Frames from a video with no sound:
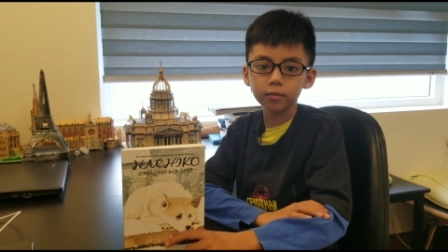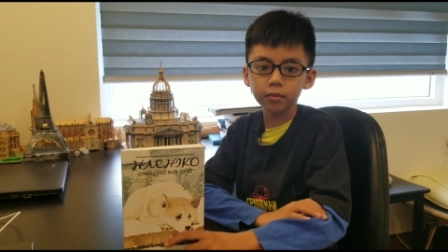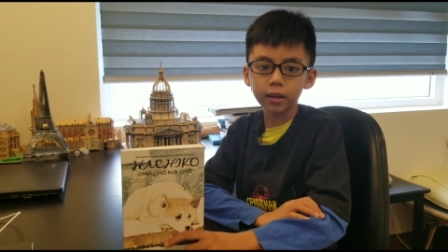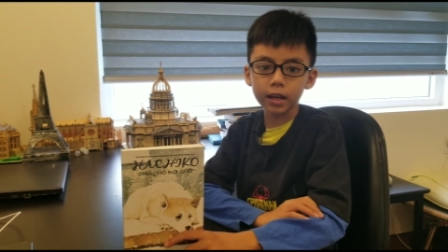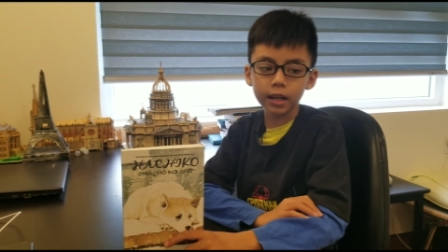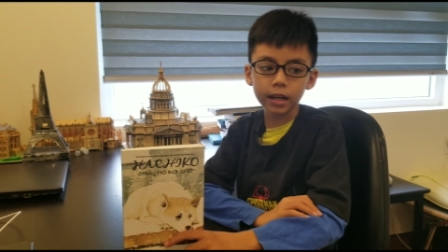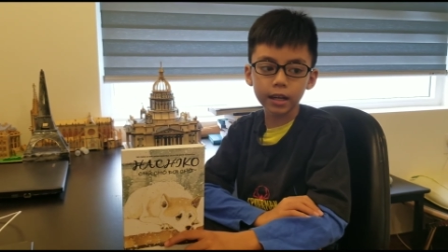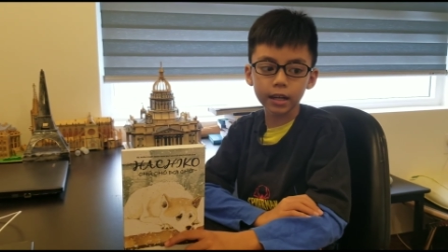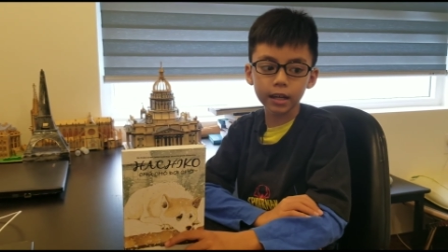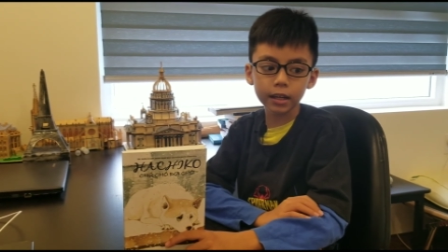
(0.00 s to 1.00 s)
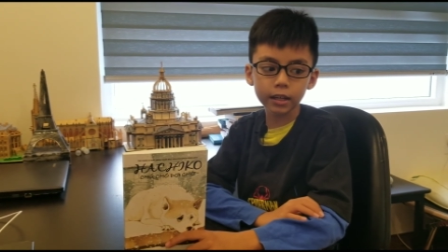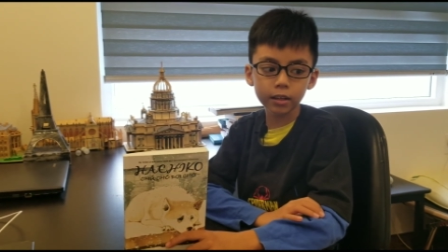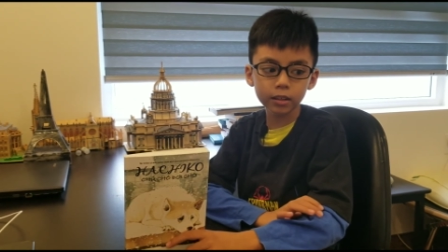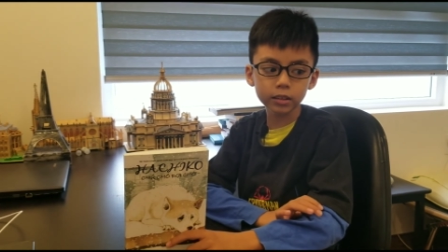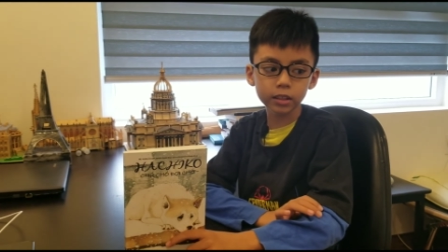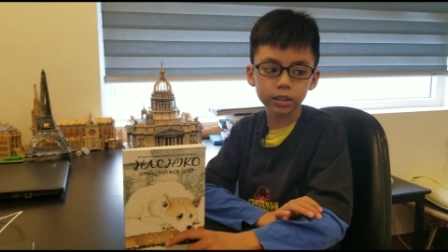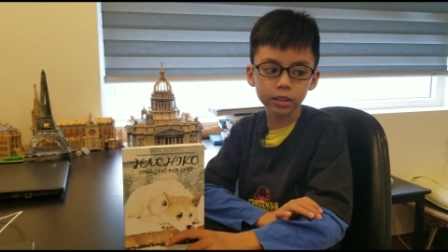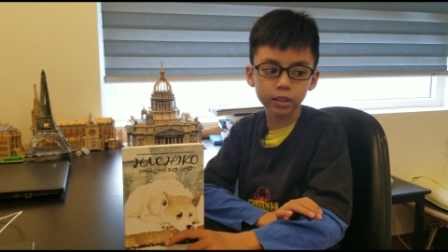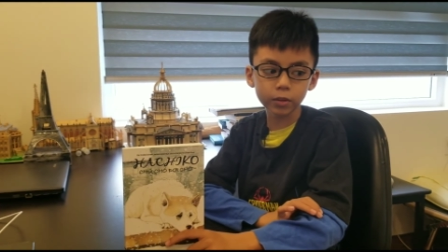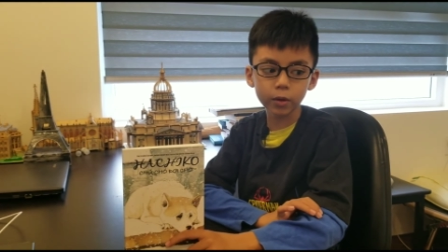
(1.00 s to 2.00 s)
và khi đó
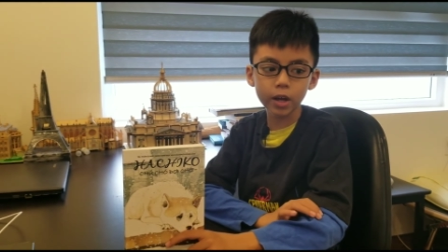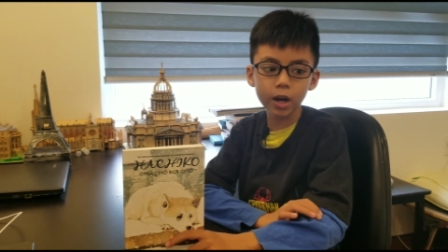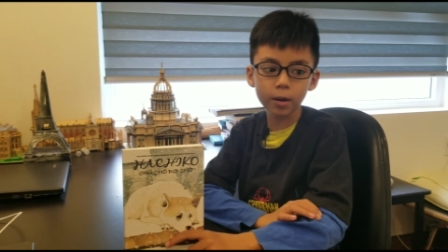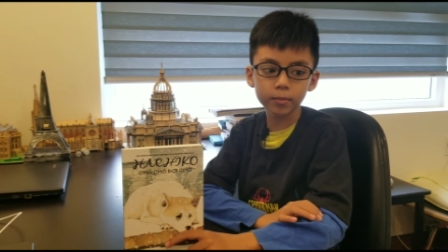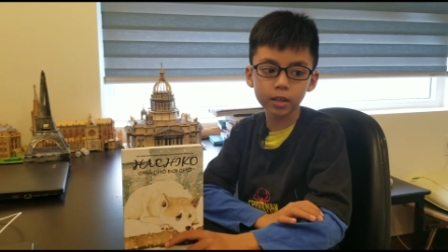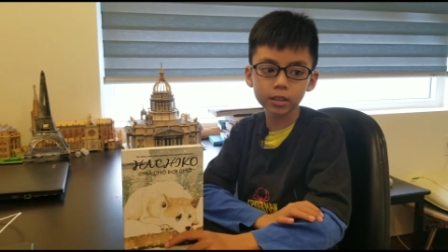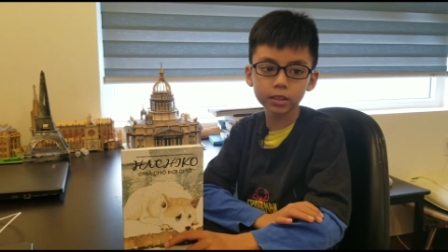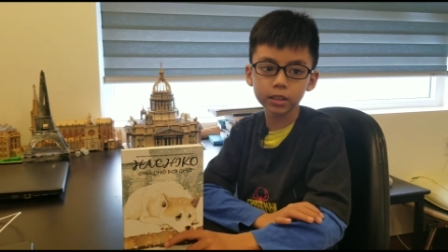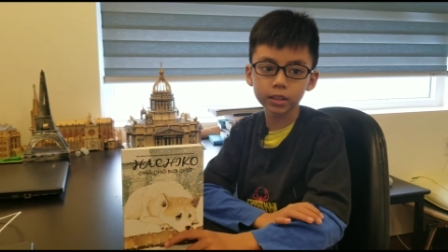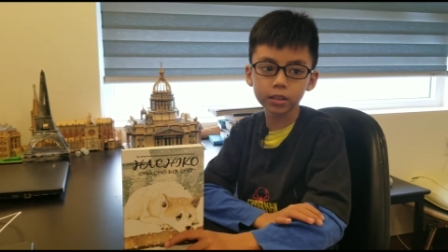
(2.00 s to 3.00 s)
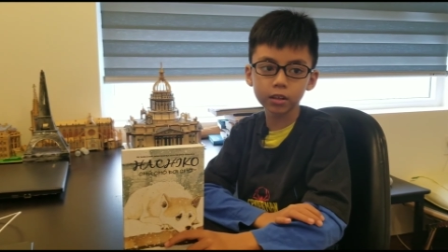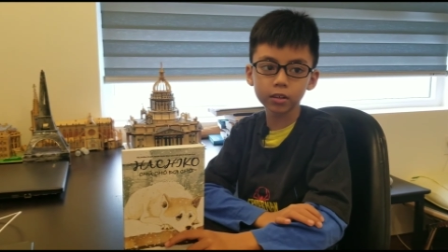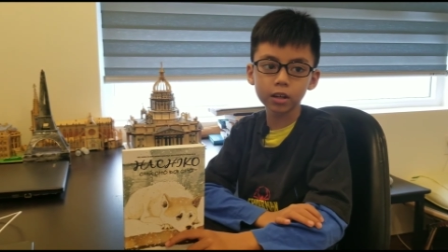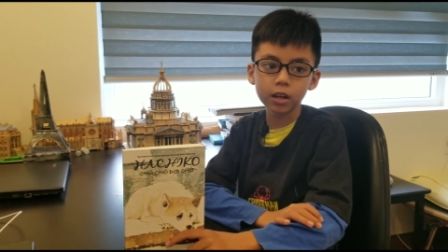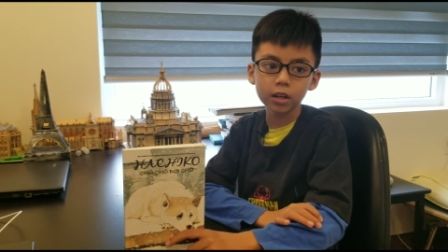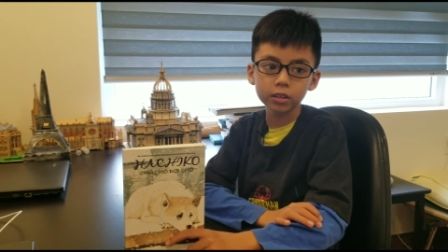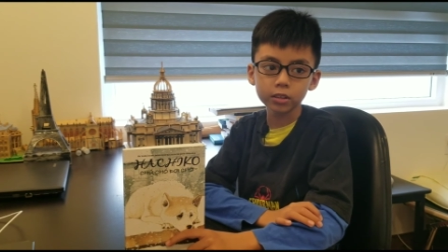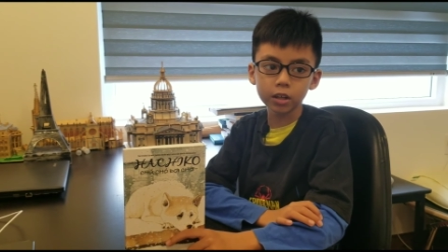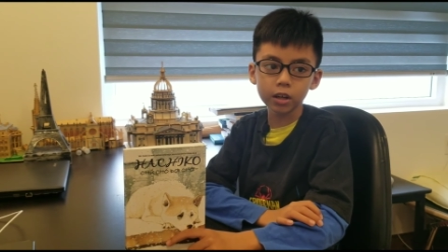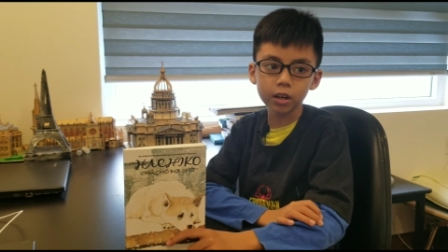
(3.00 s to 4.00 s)
thì khuya hôm đó thì con
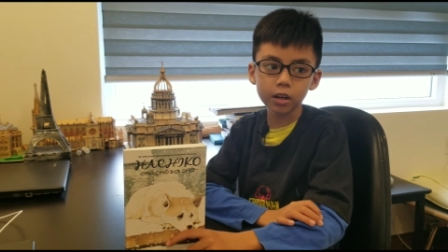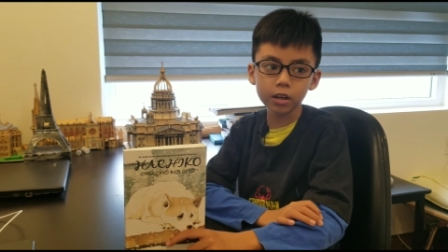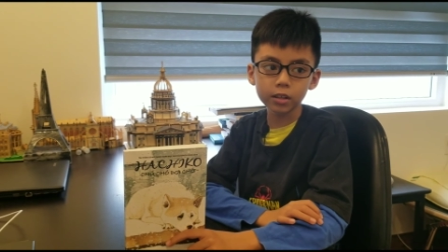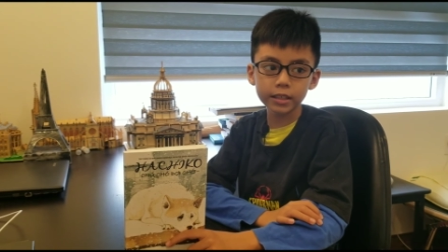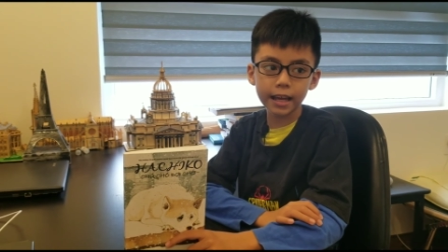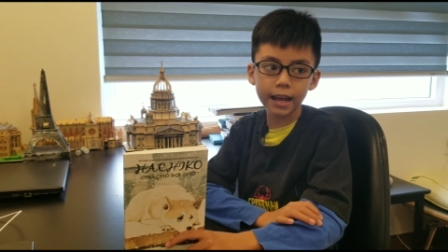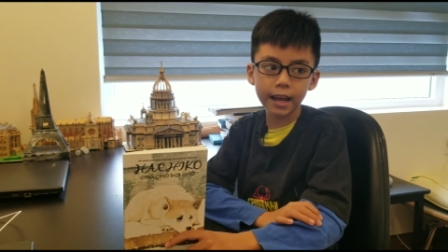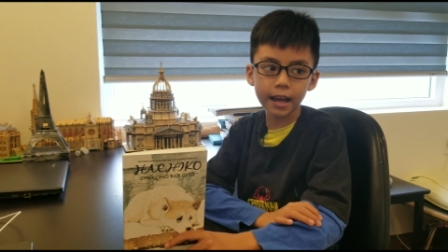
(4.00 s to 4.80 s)
chó già